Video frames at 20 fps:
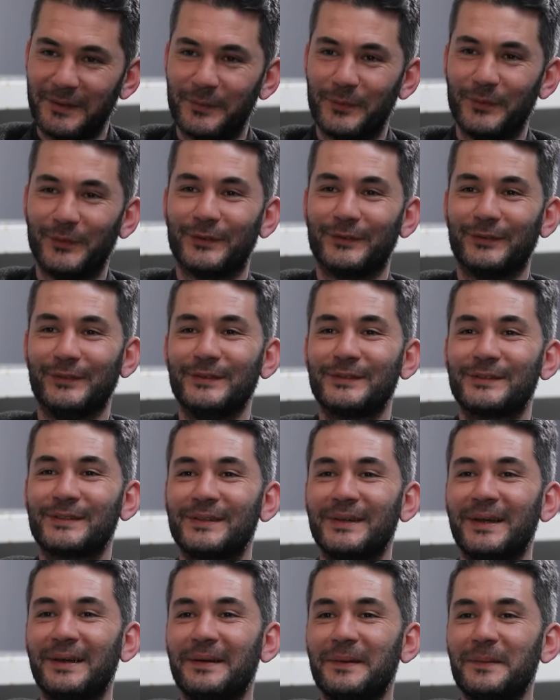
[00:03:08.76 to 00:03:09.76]

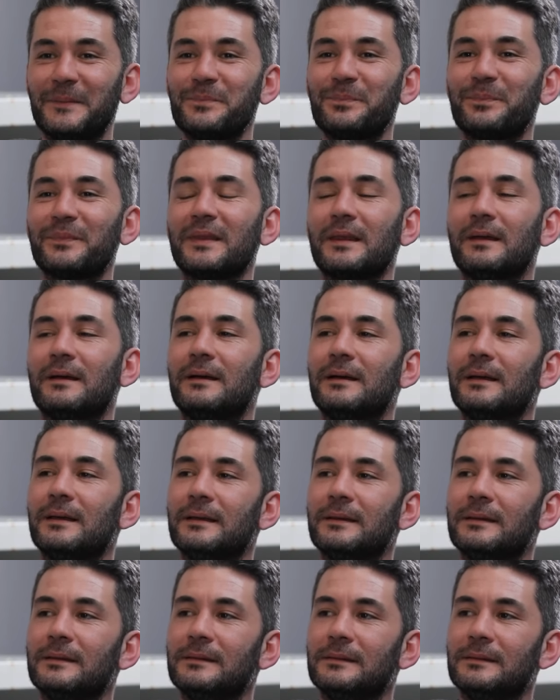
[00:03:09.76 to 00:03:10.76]
yapıyorsunuz.
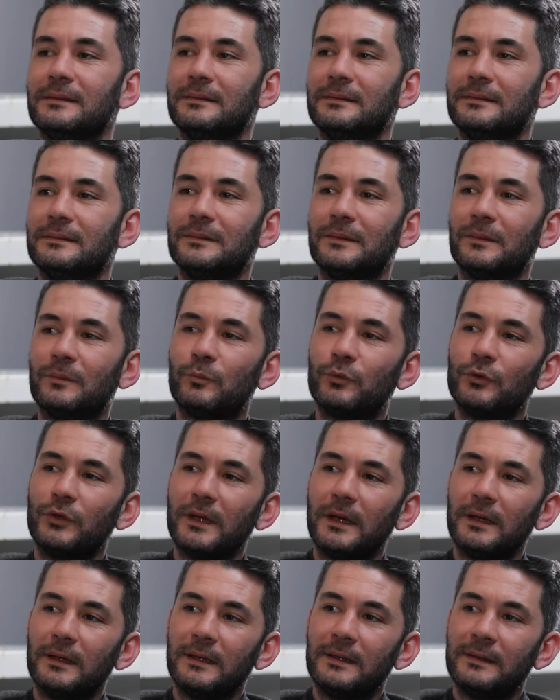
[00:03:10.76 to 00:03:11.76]
E,
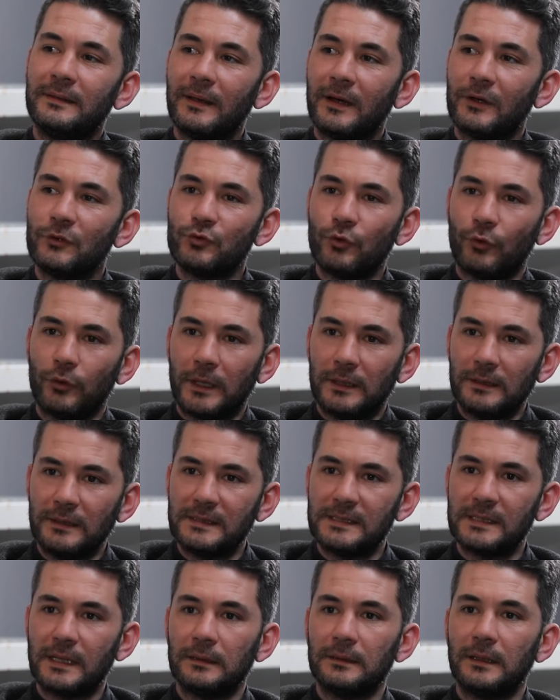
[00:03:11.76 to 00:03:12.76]
buraya ihtiyacı olan
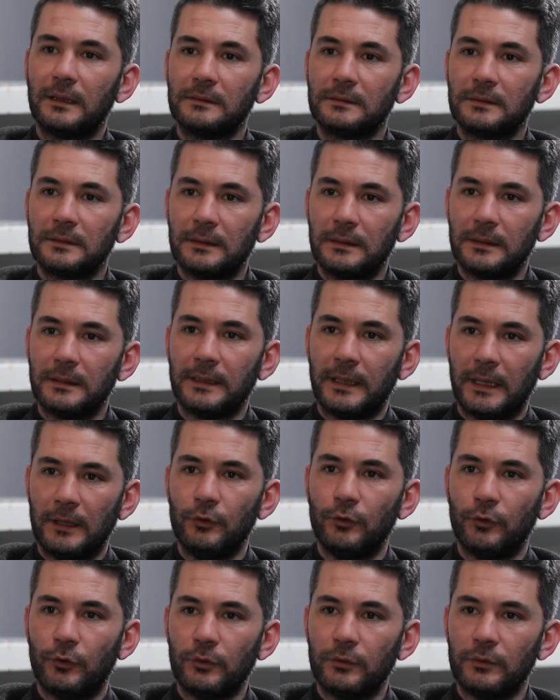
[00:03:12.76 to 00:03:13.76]
insanlar
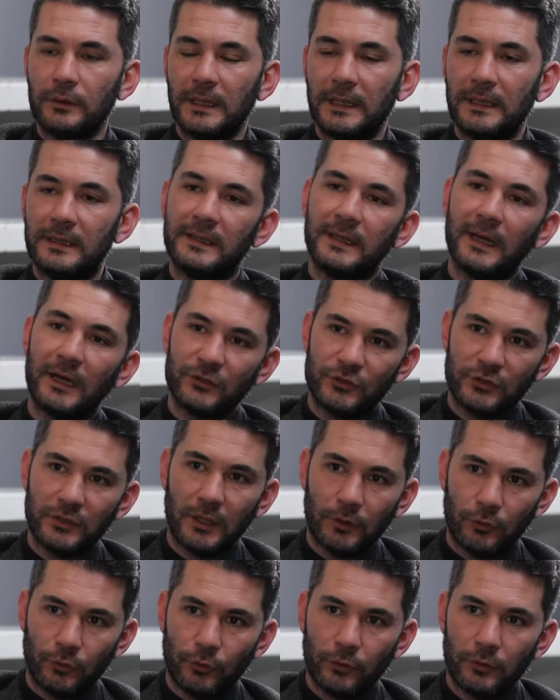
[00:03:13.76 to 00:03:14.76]
geliyor, ihtiyacını
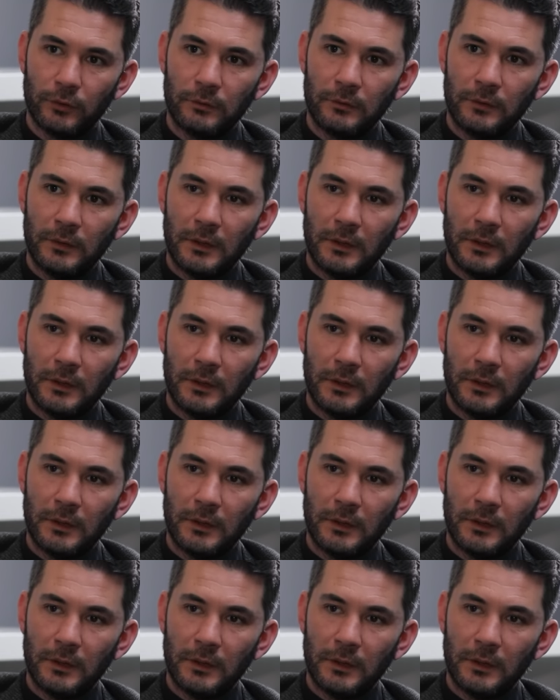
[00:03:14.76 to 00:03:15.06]
alıyor.